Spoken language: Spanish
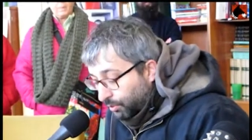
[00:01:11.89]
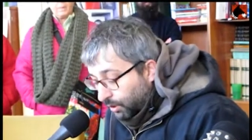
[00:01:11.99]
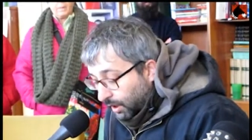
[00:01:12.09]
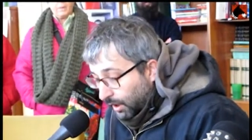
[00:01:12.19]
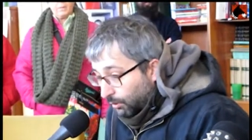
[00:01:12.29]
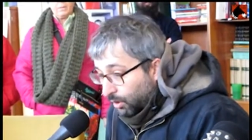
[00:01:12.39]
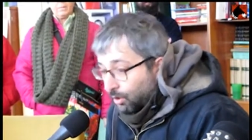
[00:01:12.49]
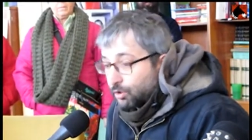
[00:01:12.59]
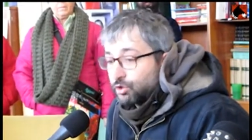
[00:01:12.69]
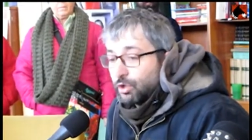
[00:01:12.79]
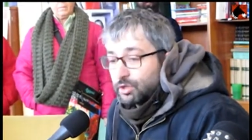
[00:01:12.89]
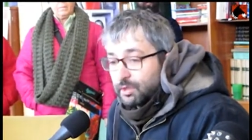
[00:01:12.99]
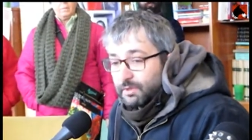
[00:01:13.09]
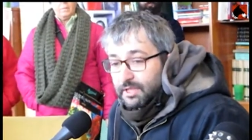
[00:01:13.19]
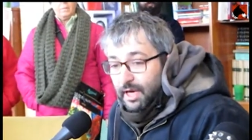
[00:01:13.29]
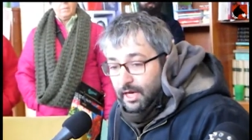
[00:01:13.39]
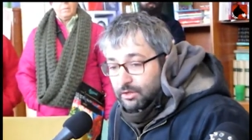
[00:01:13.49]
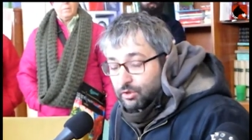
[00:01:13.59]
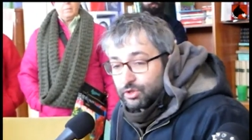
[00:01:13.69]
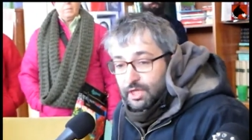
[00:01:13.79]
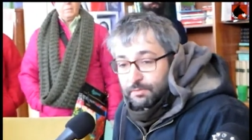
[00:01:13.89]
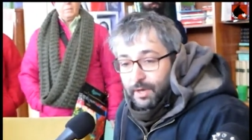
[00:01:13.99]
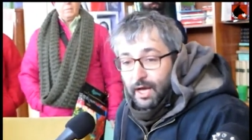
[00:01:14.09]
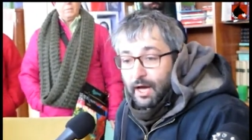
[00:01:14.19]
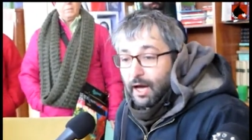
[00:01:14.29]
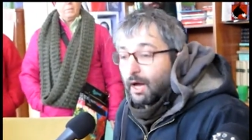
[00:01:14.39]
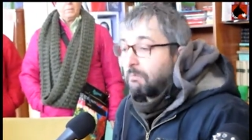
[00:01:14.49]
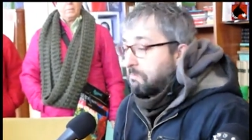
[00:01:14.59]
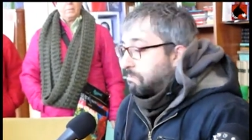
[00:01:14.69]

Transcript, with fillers: Porque bueno, no solo es investigar las cosas para,